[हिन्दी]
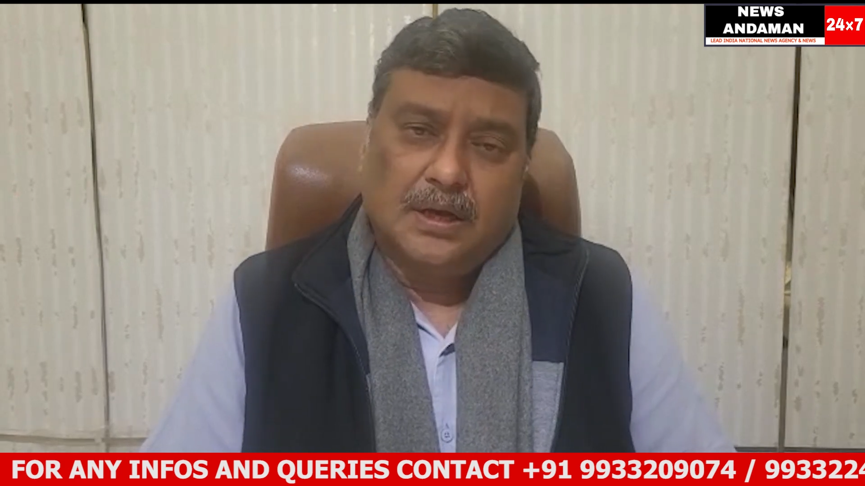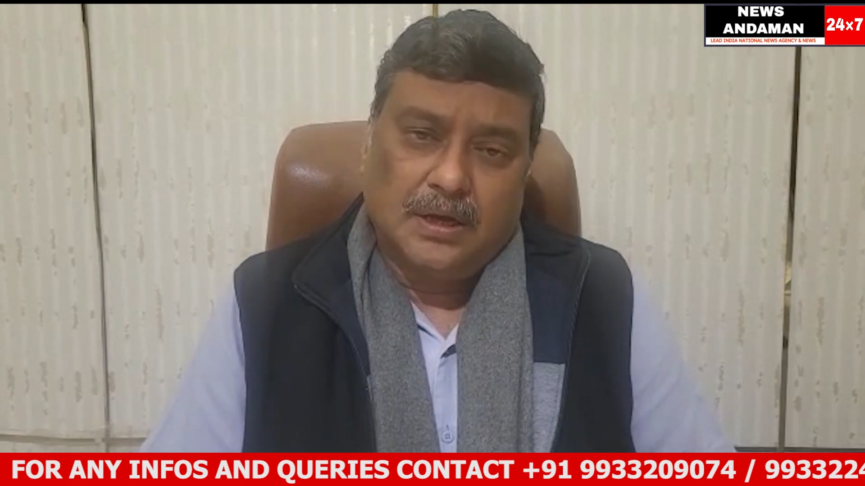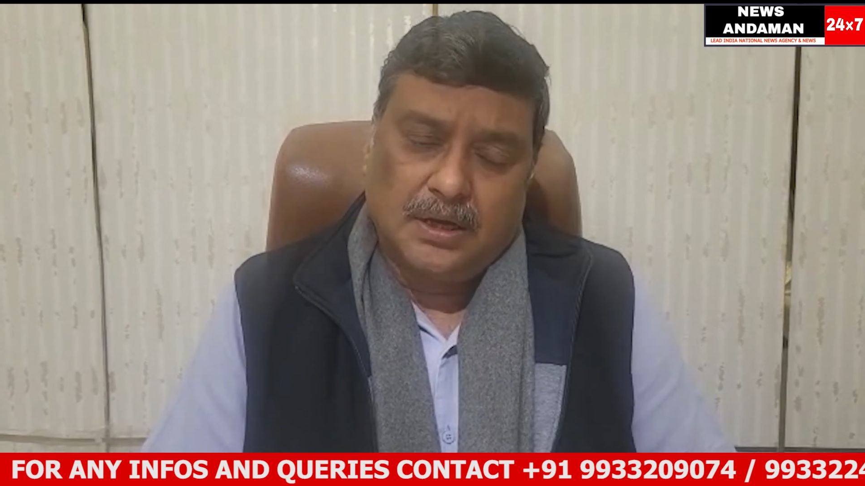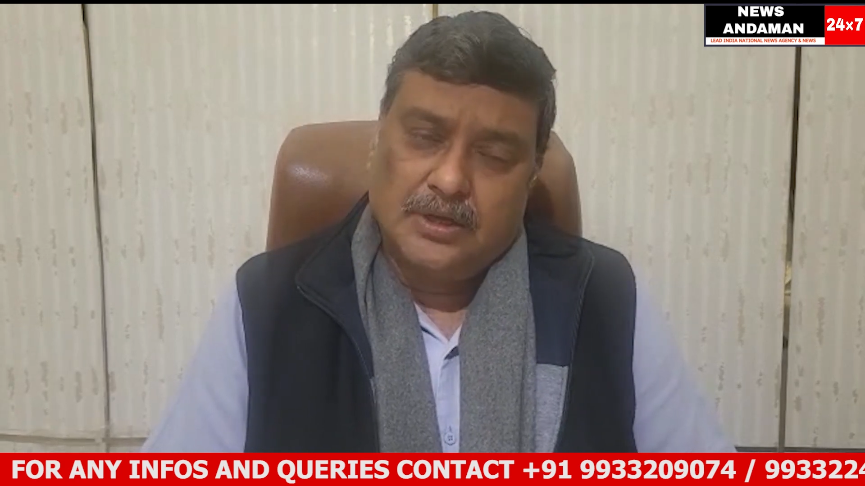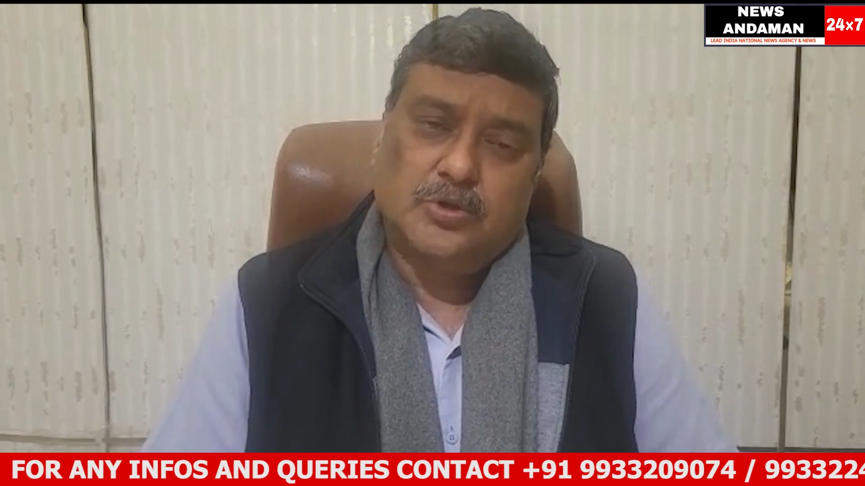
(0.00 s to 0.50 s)

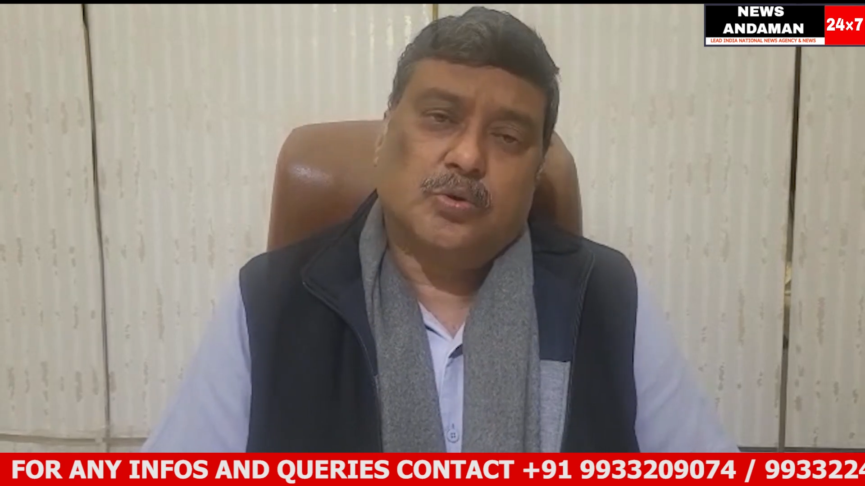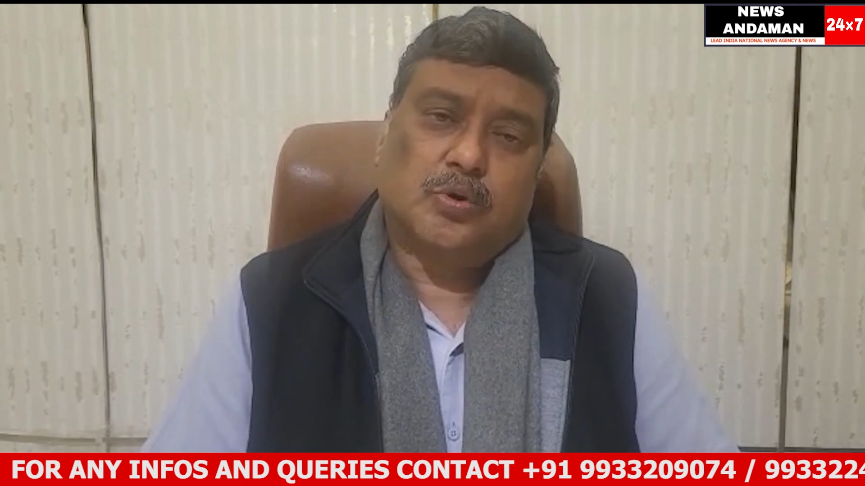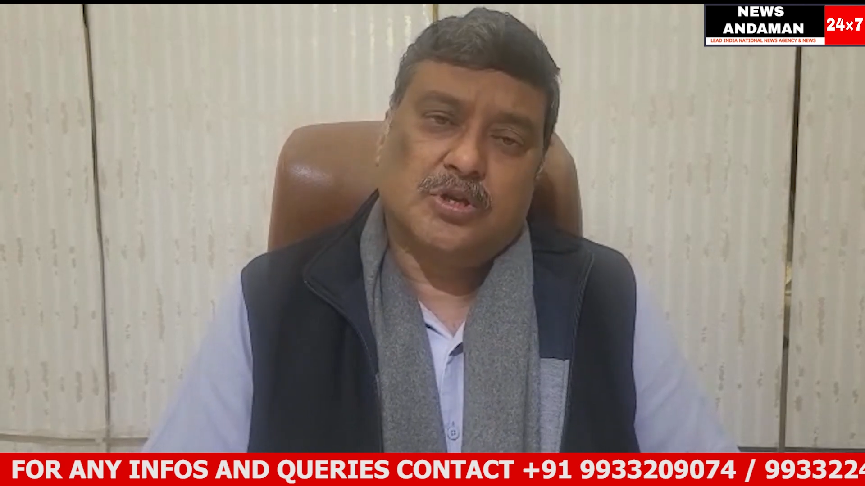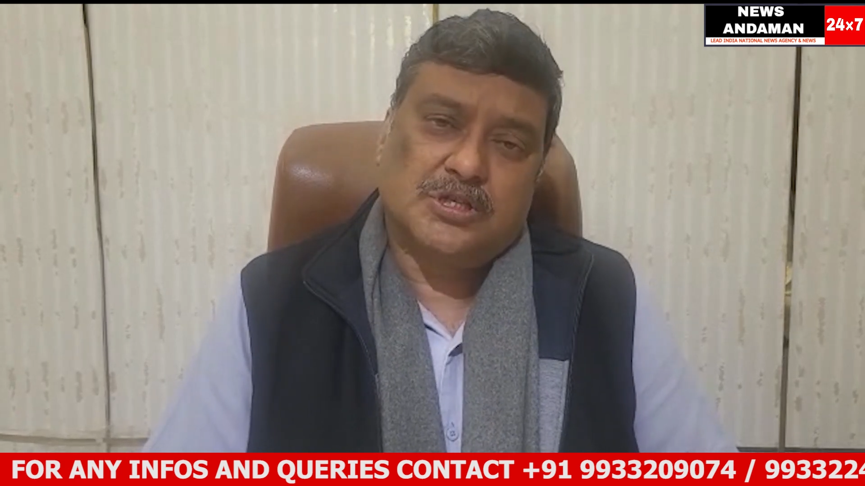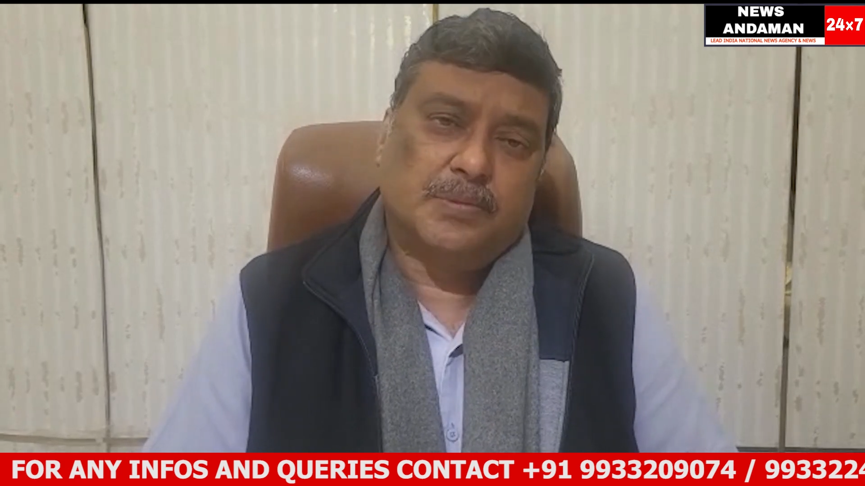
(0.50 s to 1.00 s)
जो
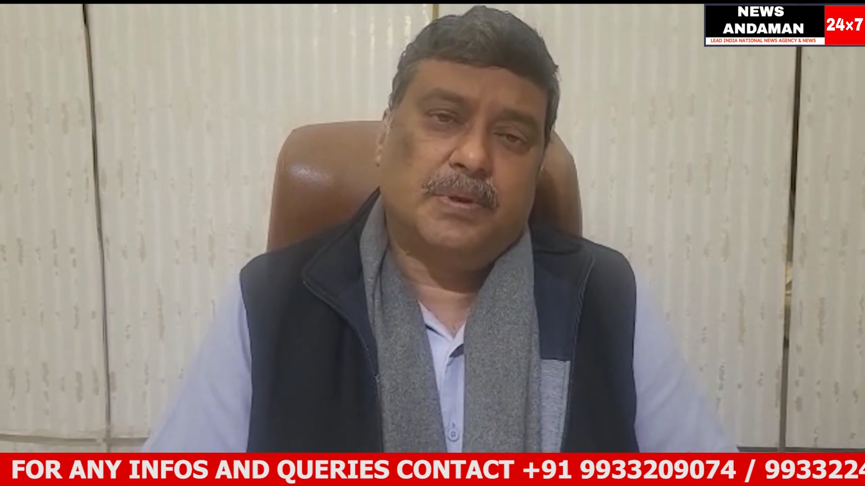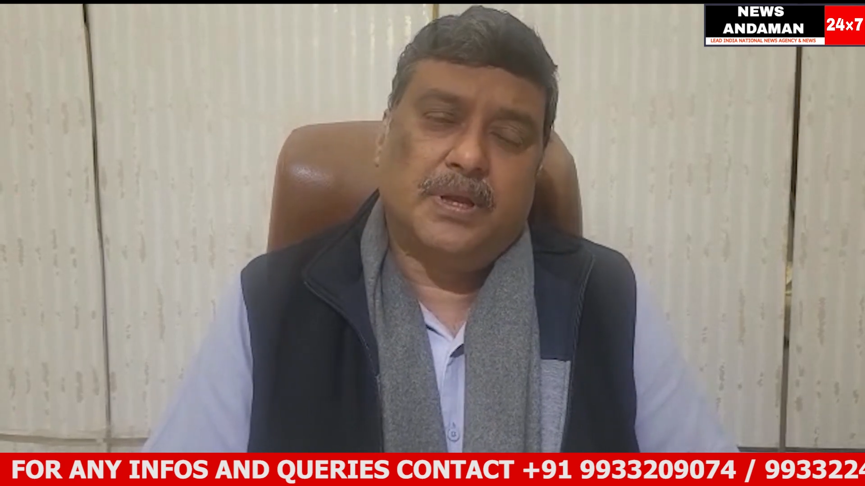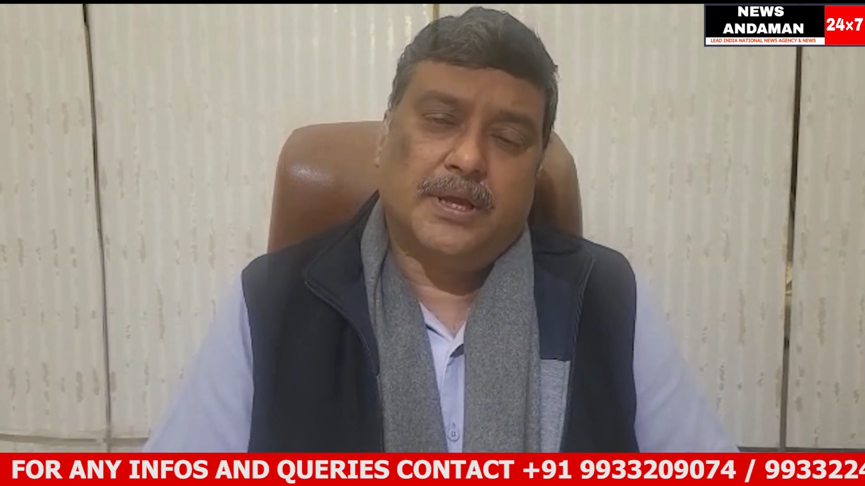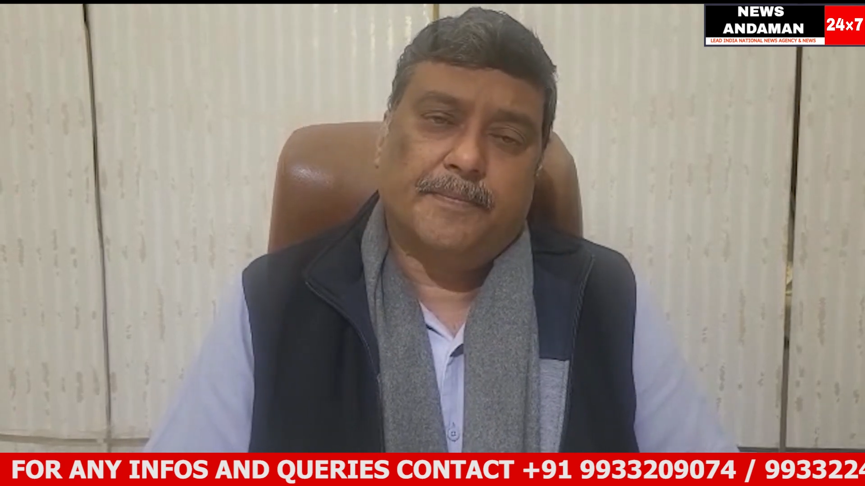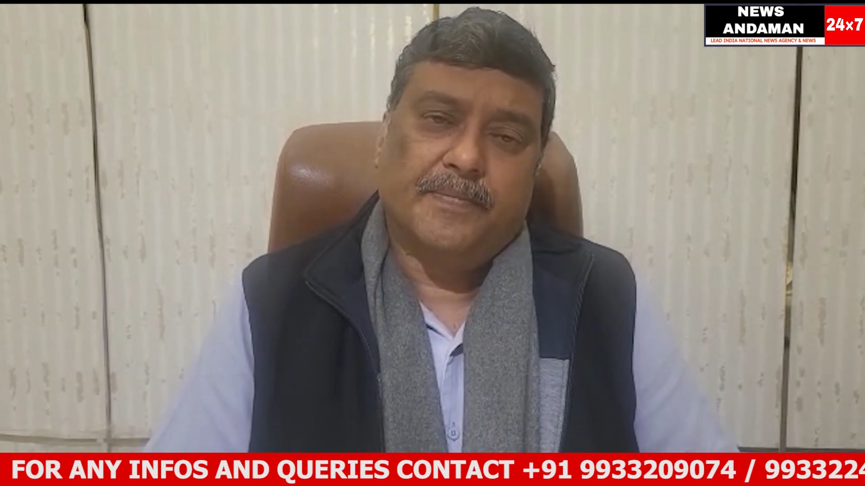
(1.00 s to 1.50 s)
कांस्टेबल है